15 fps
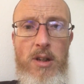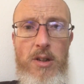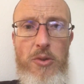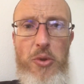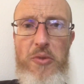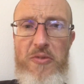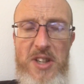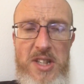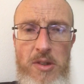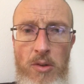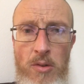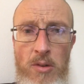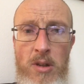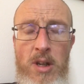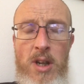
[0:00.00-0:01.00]
De toute
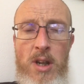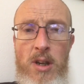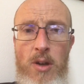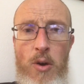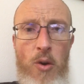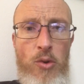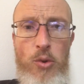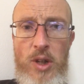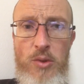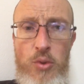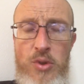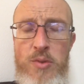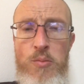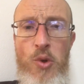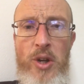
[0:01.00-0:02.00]
façon, on doit
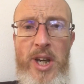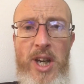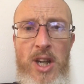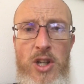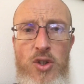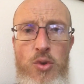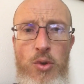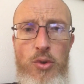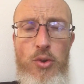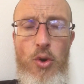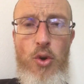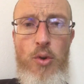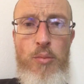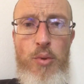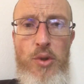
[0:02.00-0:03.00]
tous mourir un jour, de
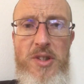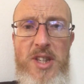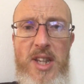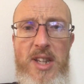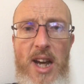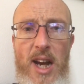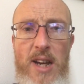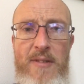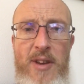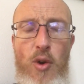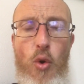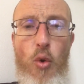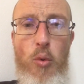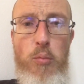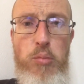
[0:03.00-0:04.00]
le but c'est d'arriver
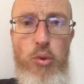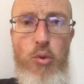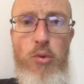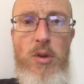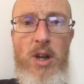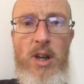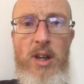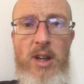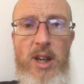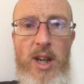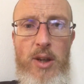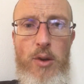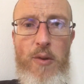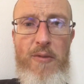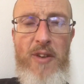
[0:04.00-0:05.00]
au bout
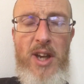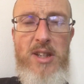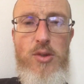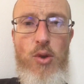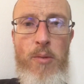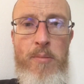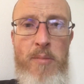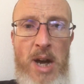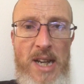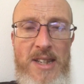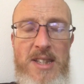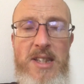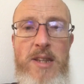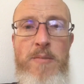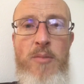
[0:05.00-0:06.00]
et de faire son
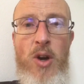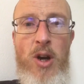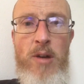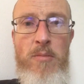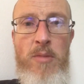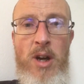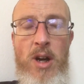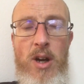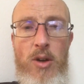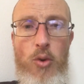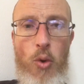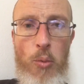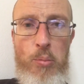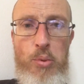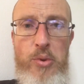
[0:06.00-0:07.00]
maximum
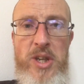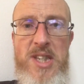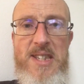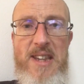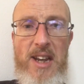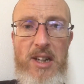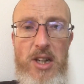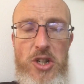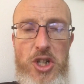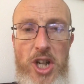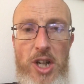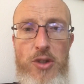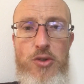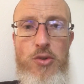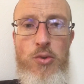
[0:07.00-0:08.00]
qu'on puisse
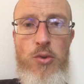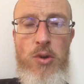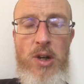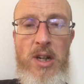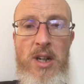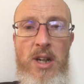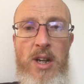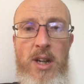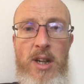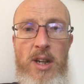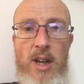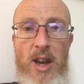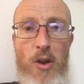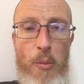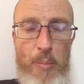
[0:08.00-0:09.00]
chaque jour
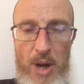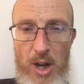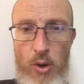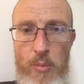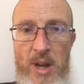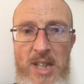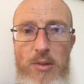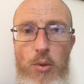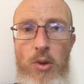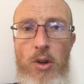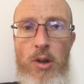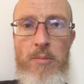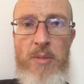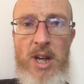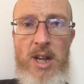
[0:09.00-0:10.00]
et ne pas remettre au
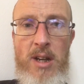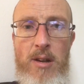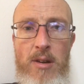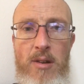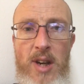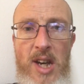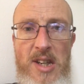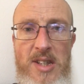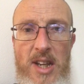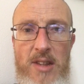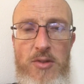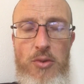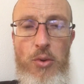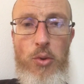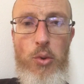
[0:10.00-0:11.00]
lendemain euh, les
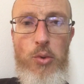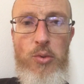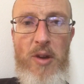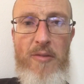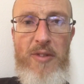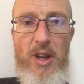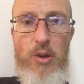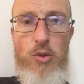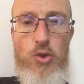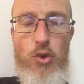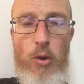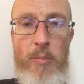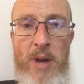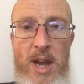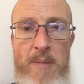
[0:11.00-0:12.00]
actions qu'on doit faire le
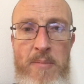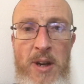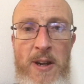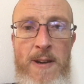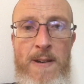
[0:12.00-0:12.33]
jour même,